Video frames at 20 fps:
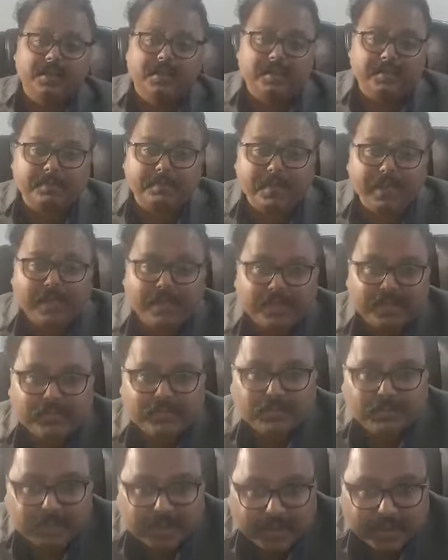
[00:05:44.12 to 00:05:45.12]
करके बैठे
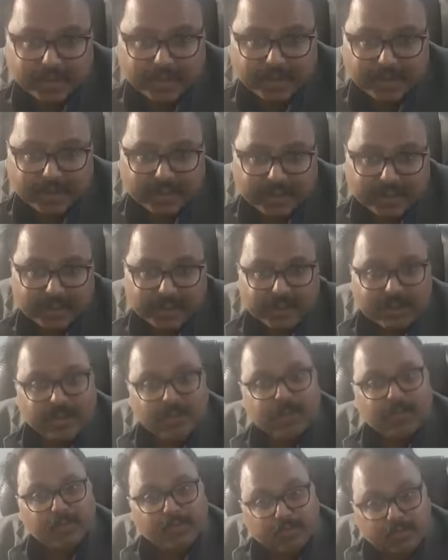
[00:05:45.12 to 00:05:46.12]
हुए हैं
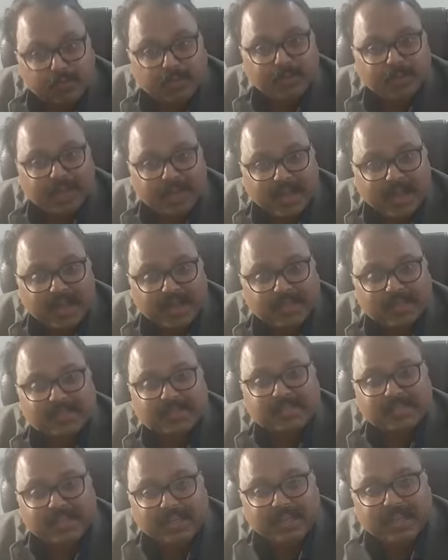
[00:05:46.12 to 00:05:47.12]
वो क्या
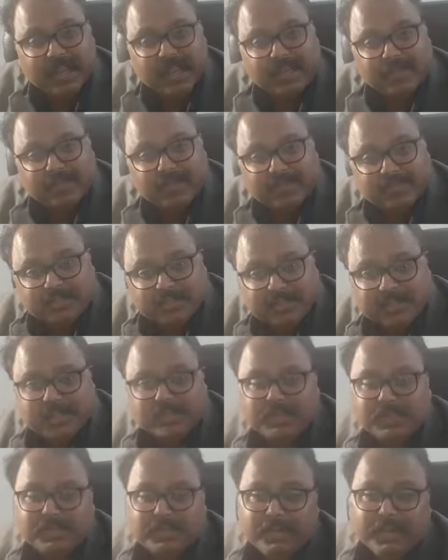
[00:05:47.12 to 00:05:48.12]
किसी ग्रामीण
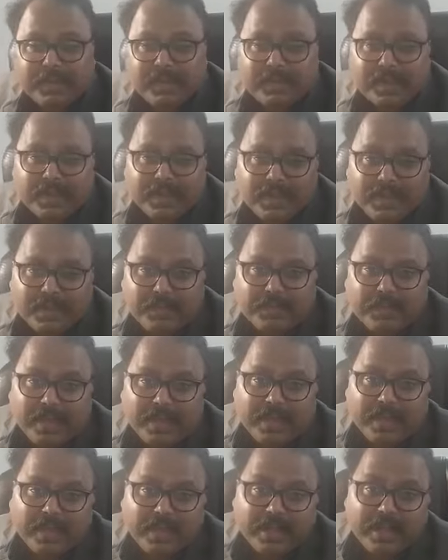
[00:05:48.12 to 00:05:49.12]
क्षेत्र में रहने
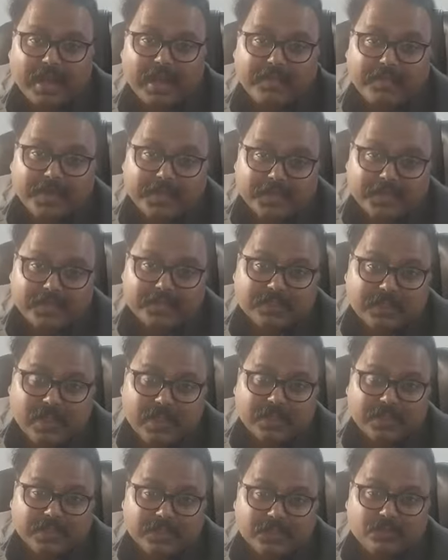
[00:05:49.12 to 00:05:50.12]
वाले ग्रामीण
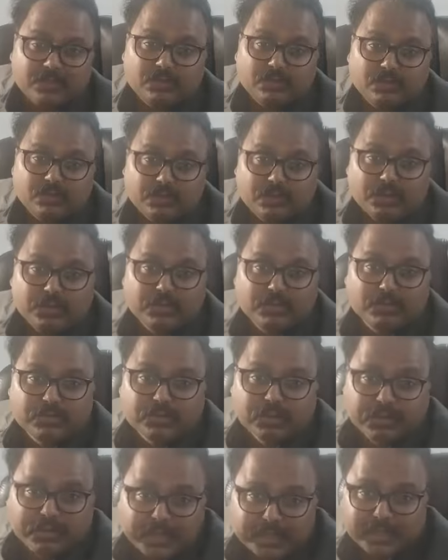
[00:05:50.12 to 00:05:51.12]
किसान की चुनौती को
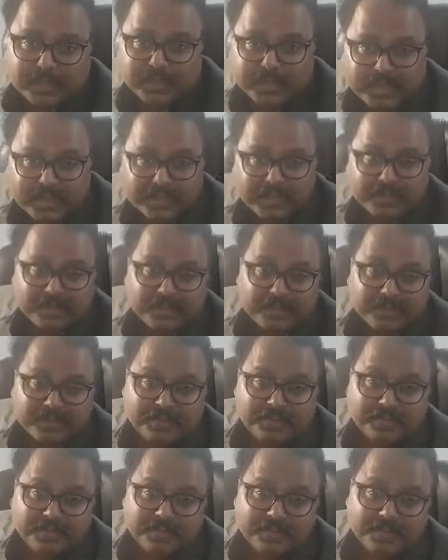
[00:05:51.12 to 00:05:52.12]
समझ रहे हैं
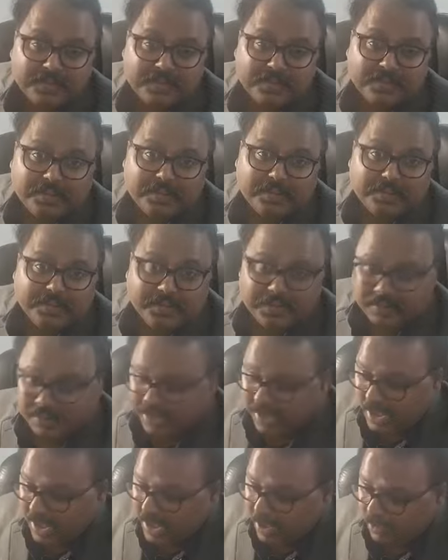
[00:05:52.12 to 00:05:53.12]

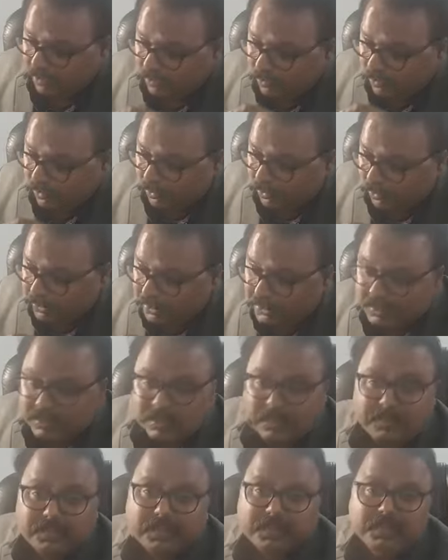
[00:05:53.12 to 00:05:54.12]
क्या उनको ये
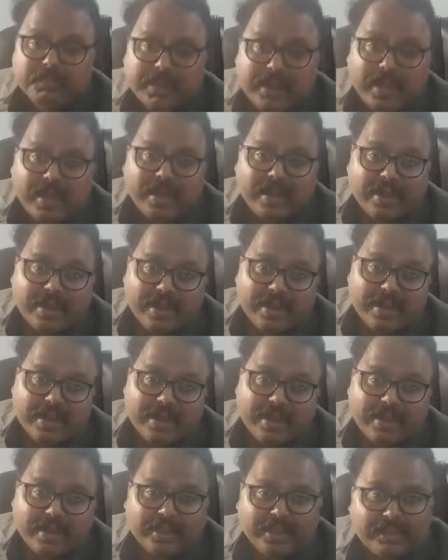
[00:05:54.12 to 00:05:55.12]
समझ में आ रहा
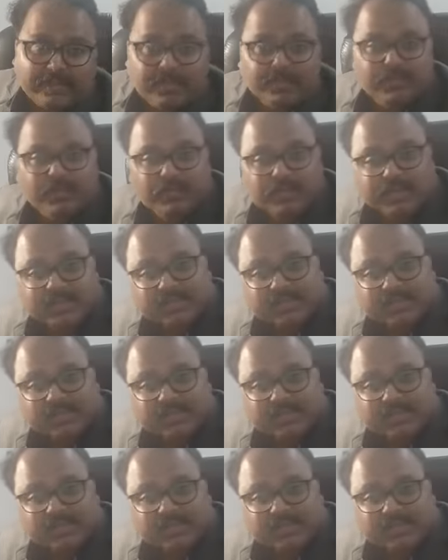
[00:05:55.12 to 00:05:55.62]
है कि वो